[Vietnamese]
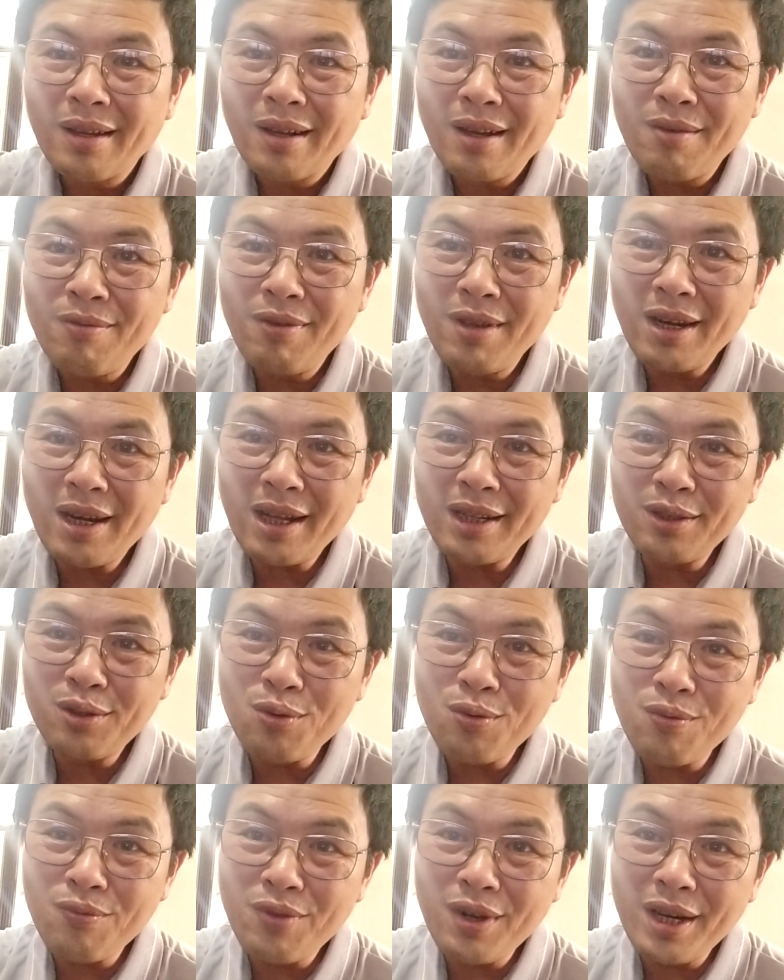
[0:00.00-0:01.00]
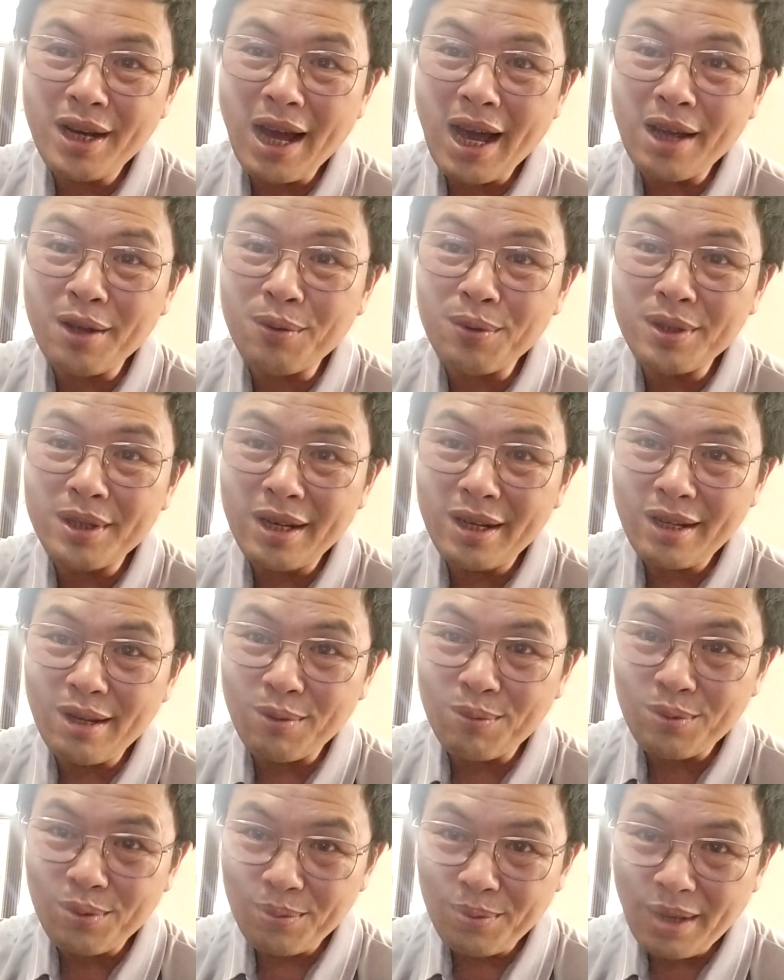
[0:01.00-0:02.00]
cái vị lãnh tụ vĩ đại của dân
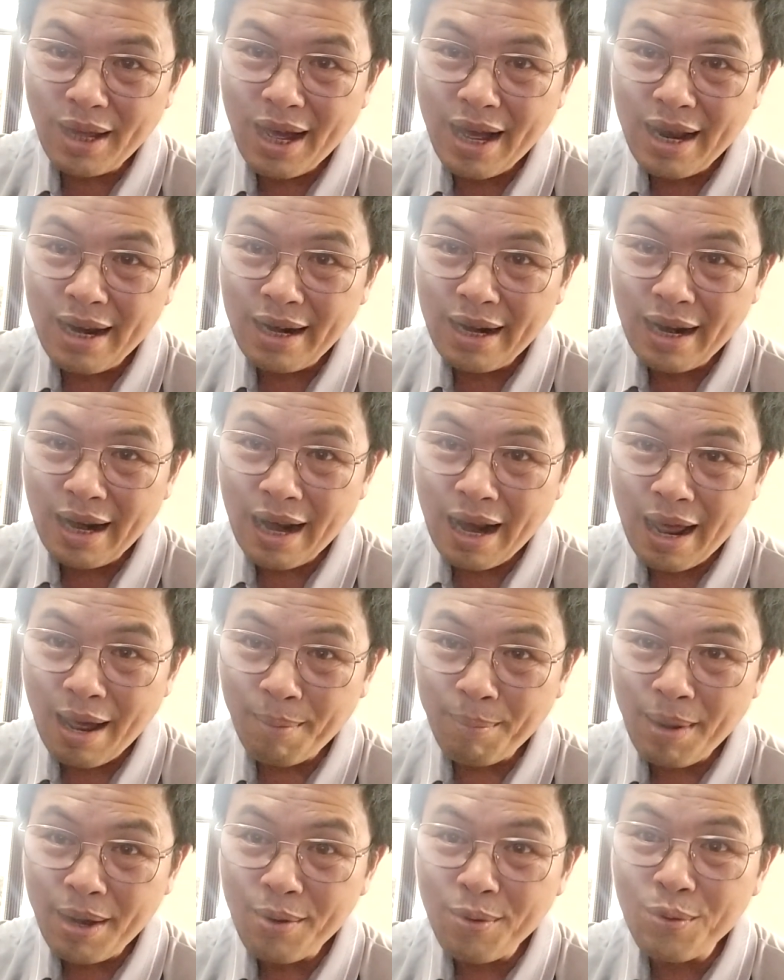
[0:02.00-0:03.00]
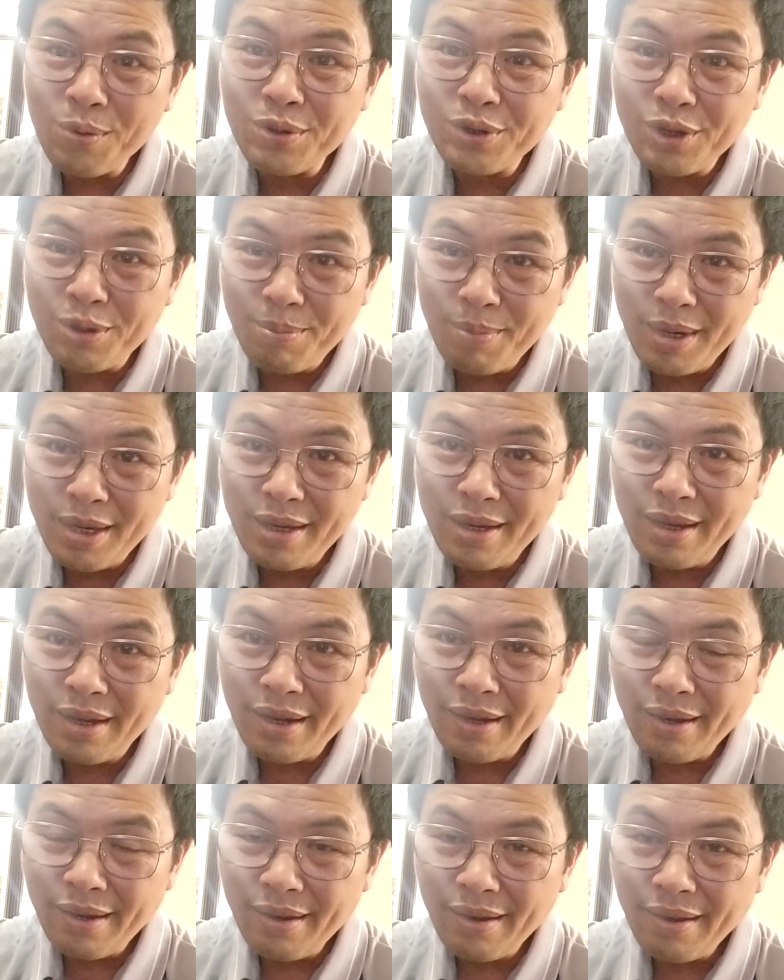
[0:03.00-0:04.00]
tộc chúng ta là bác Hồ Chí
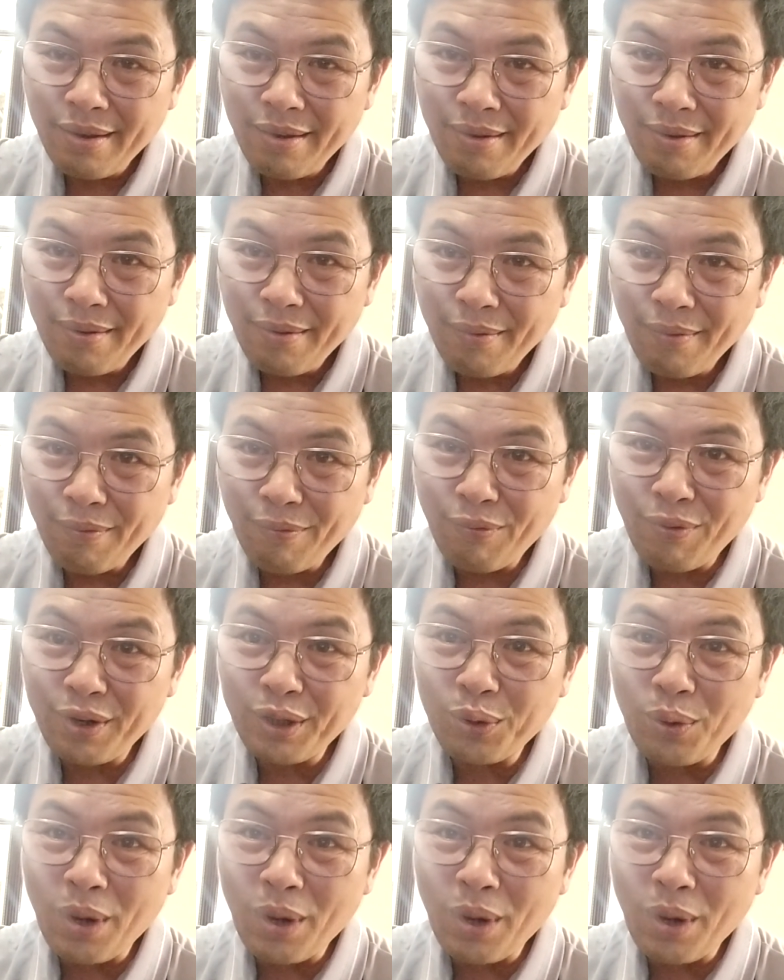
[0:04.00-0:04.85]
Minh với